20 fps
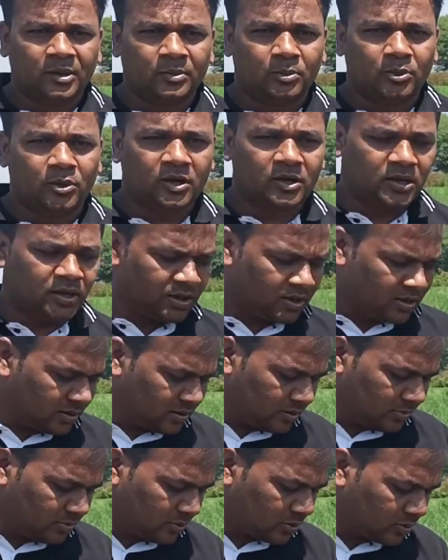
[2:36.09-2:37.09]
प्रोडक्ट का
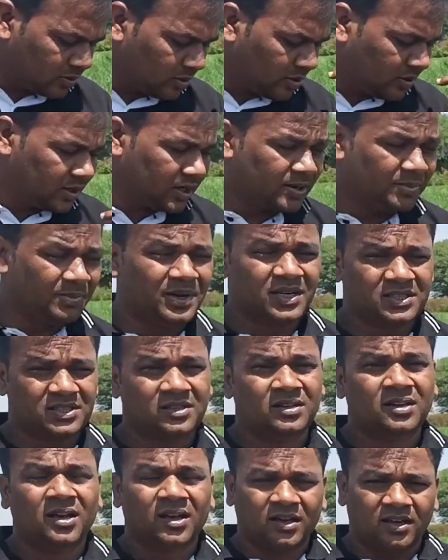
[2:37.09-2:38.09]
हम लोग
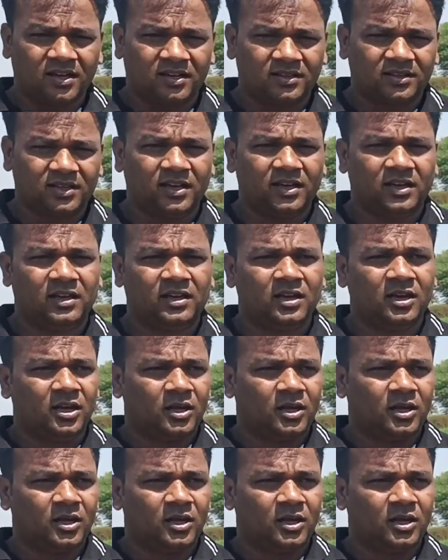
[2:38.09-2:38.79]
रिकमेंडेशन करते हैं